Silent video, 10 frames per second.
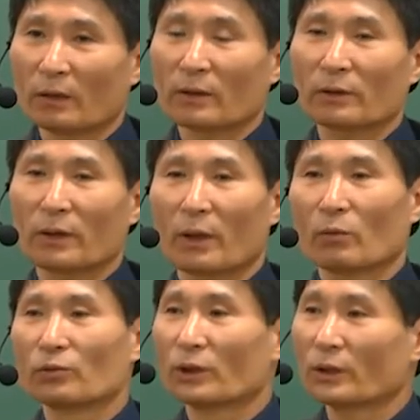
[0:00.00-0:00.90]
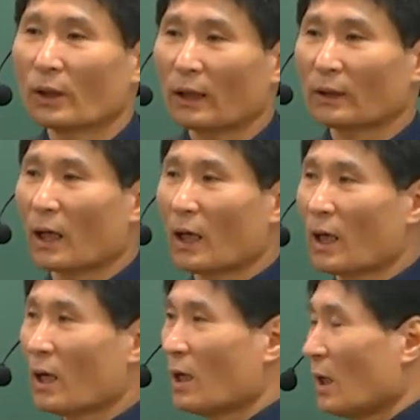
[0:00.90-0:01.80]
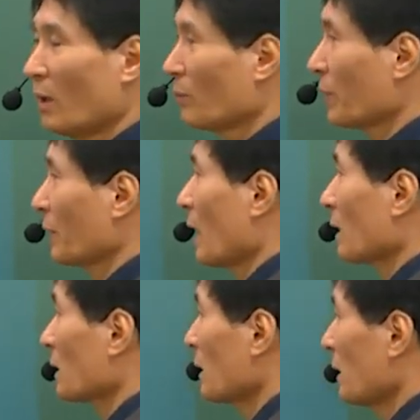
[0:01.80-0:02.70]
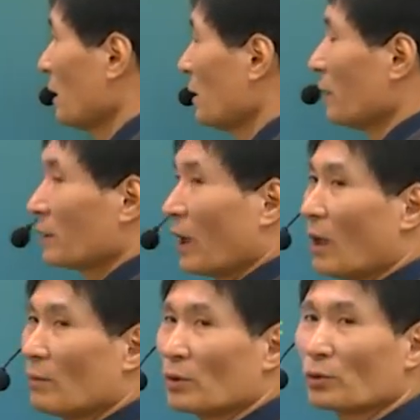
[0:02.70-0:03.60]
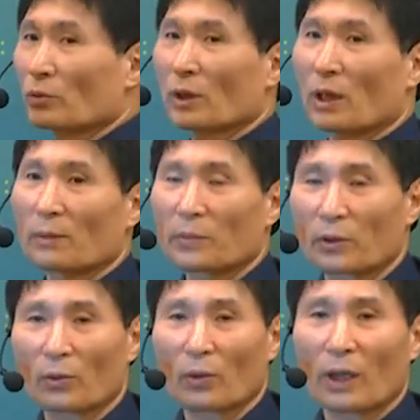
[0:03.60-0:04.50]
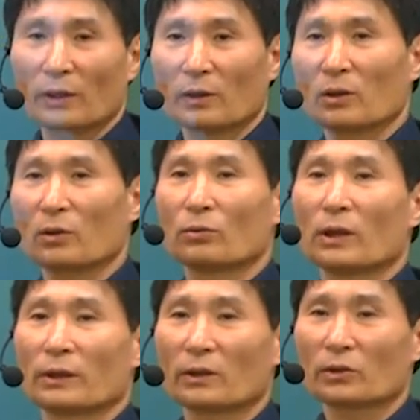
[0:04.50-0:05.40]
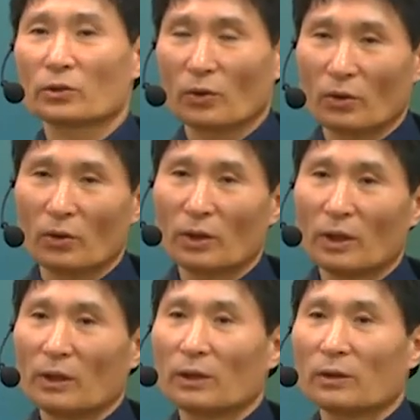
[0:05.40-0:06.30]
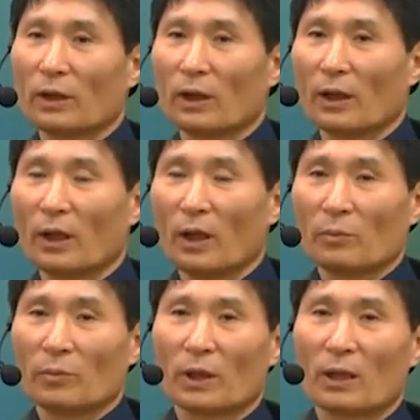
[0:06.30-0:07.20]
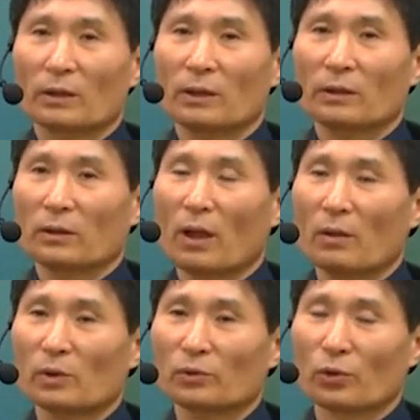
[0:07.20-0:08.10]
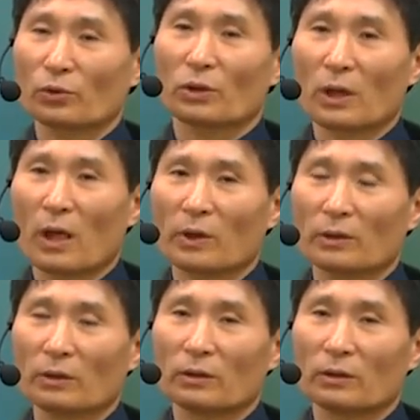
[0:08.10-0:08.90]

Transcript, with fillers: 그런데 운전을 하다가 변압기의 탭을 조정할 필요가 있는 경우가 있겠죠. 이때 변압기 탭을 조정을 하면은